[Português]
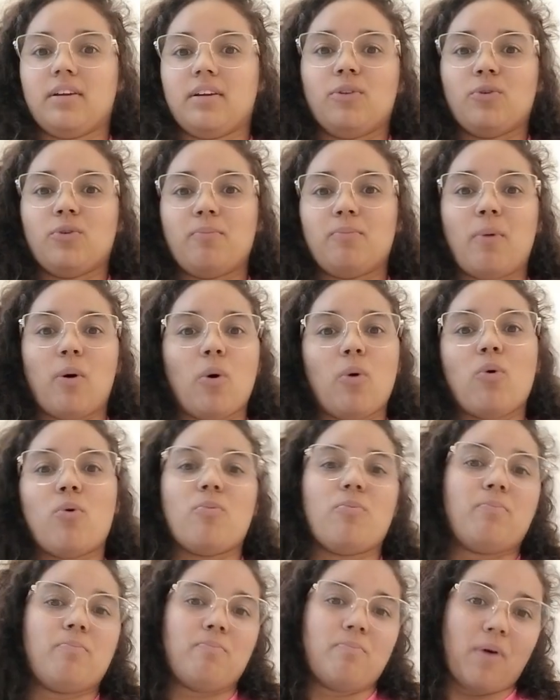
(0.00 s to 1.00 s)
no bom
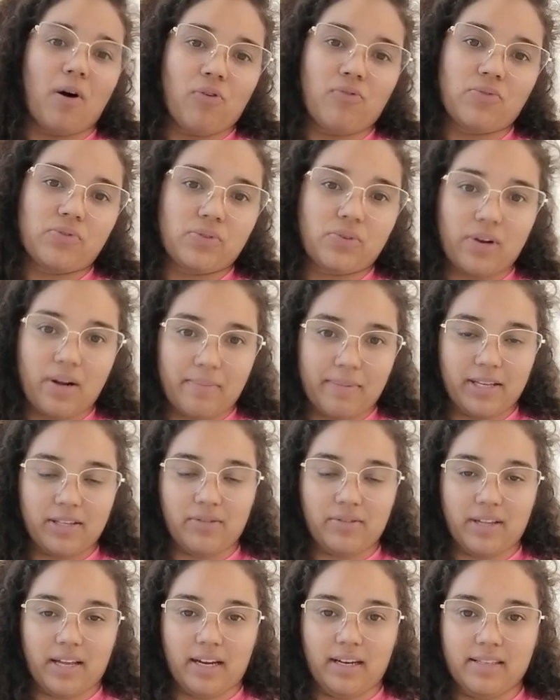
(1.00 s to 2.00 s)
ou mau
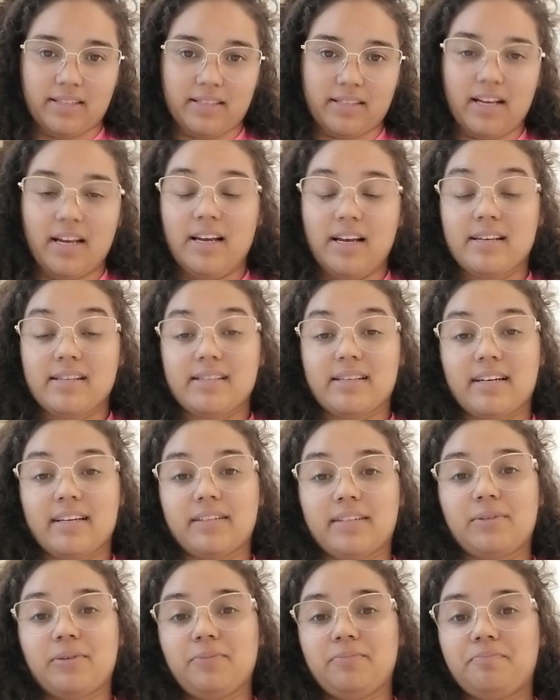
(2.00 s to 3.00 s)
funcionamento delas
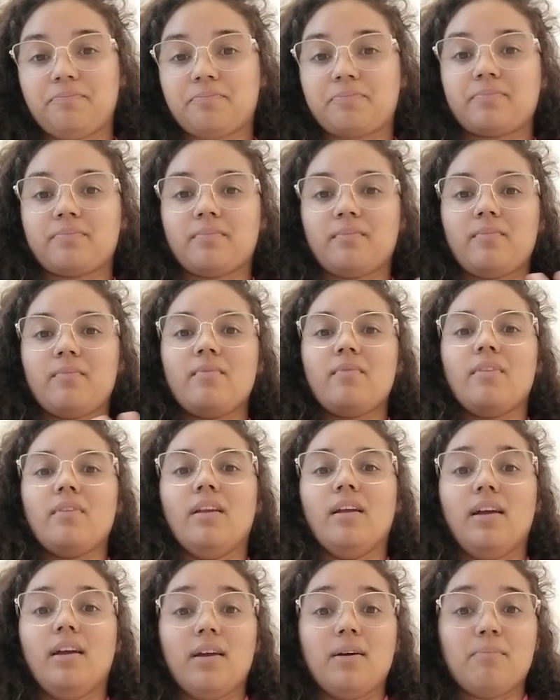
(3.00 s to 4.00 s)
certo?
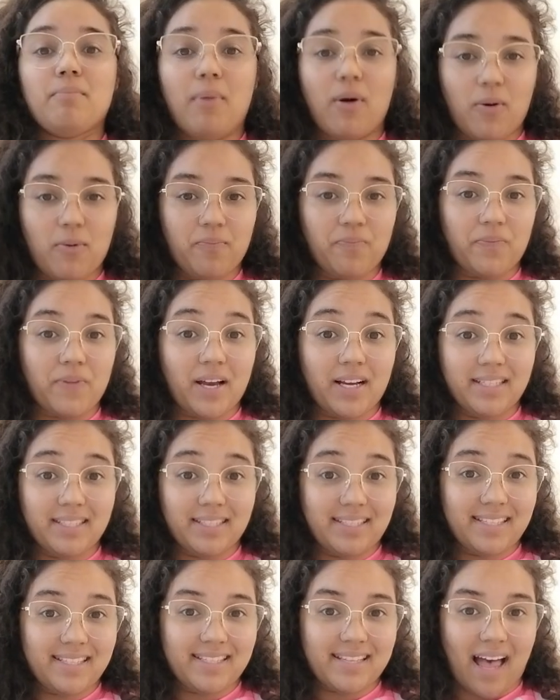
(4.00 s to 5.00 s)
Bom, a
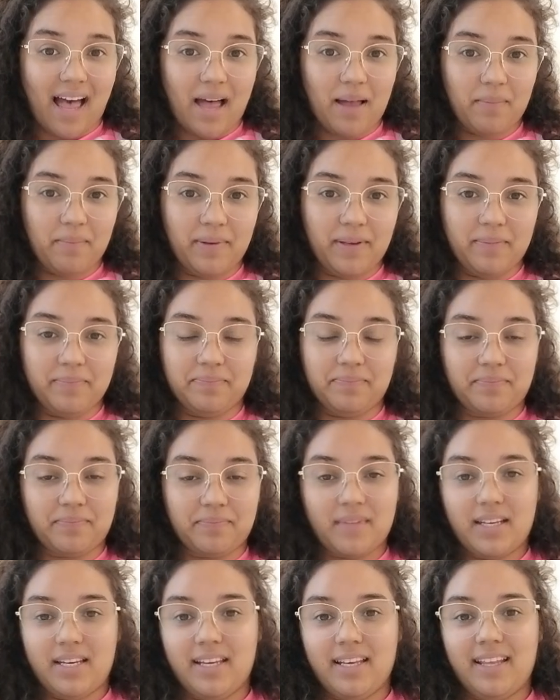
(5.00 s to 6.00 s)
gente sabe
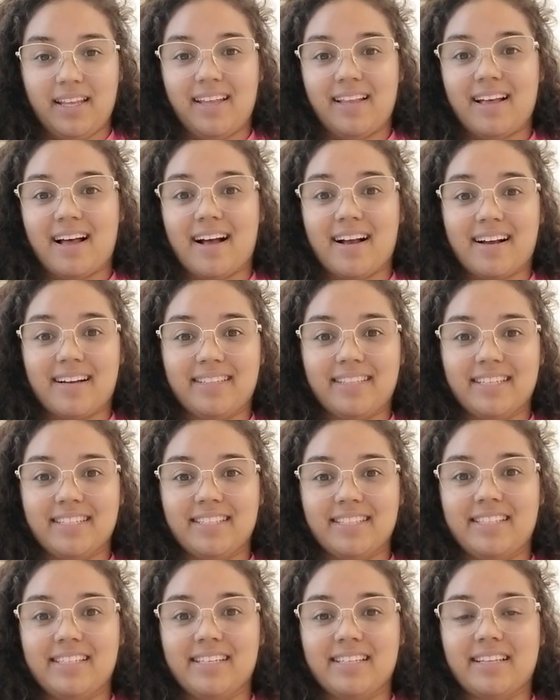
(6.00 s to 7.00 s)
que a cada
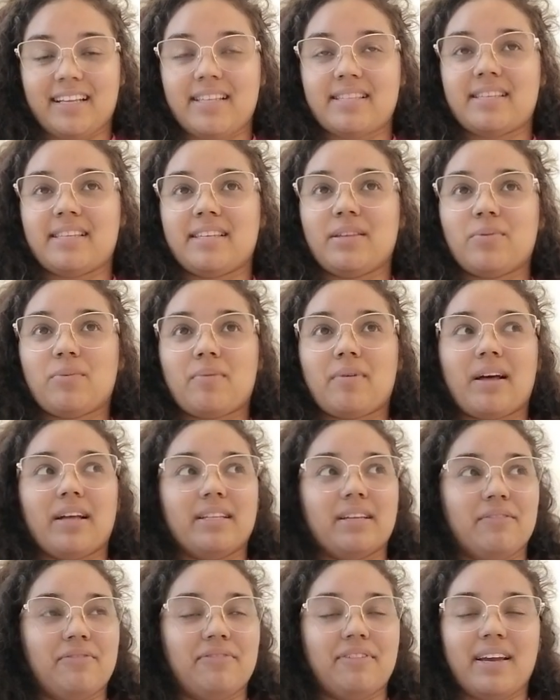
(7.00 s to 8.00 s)
dia tem sido
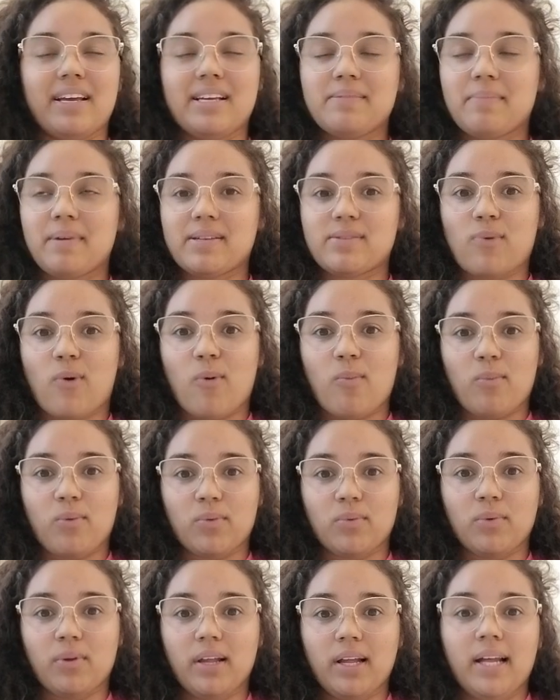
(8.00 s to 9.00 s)
cada vez mais
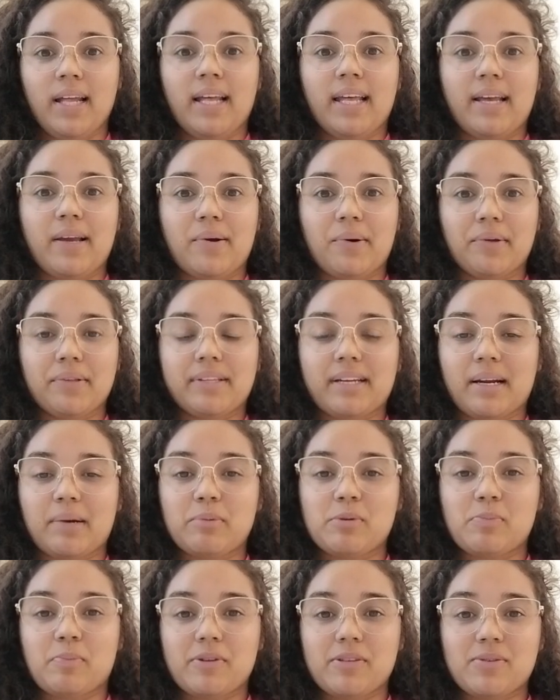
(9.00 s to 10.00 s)
comum
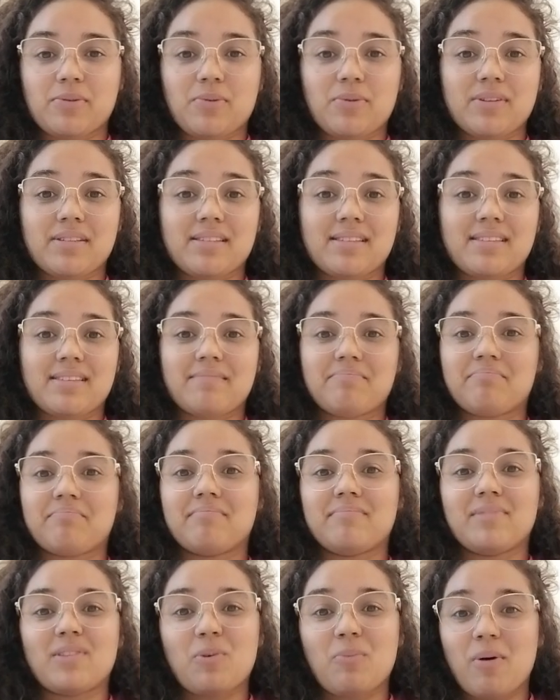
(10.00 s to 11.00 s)
encontrarmos pessoas
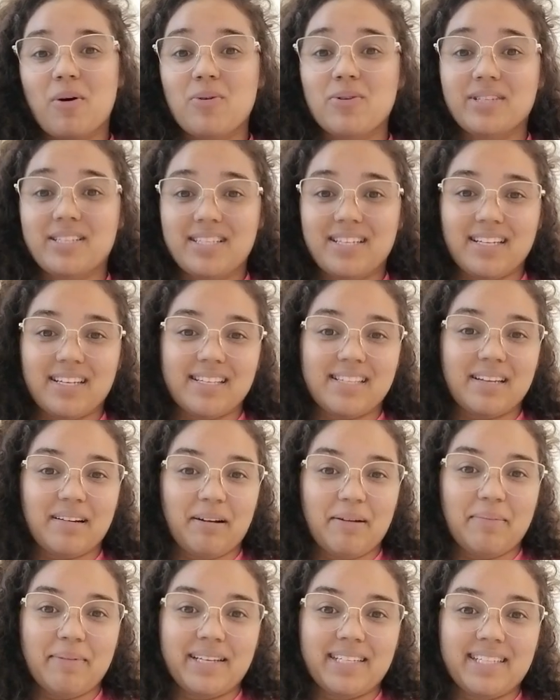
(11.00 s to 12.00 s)
numa rotina
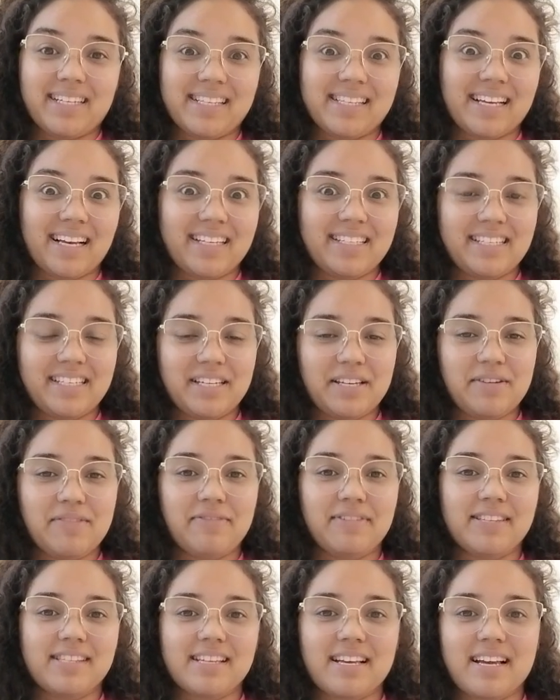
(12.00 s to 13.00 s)
extremamente
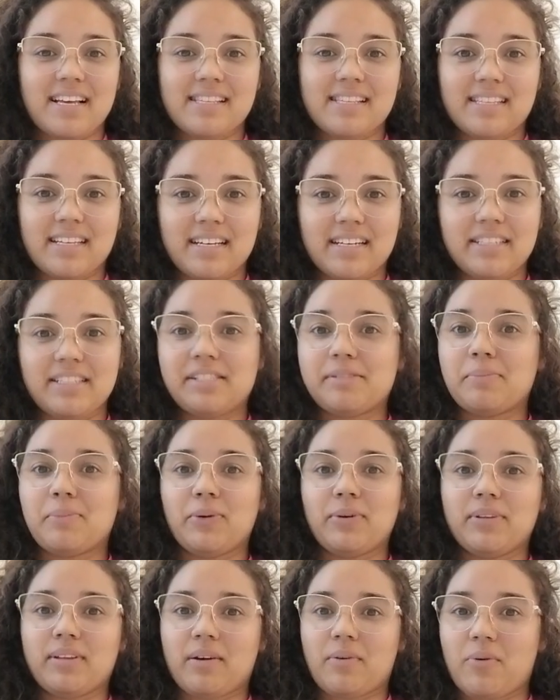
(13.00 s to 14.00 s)
cansativa, desgastante,
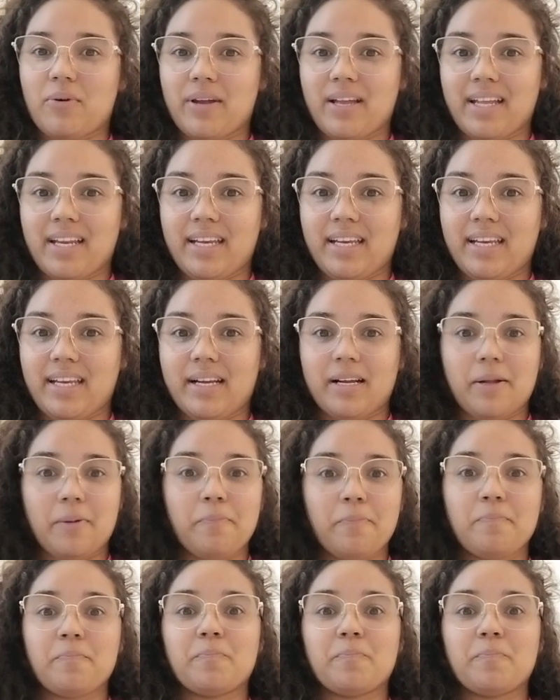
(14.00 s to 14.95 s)
muita correria.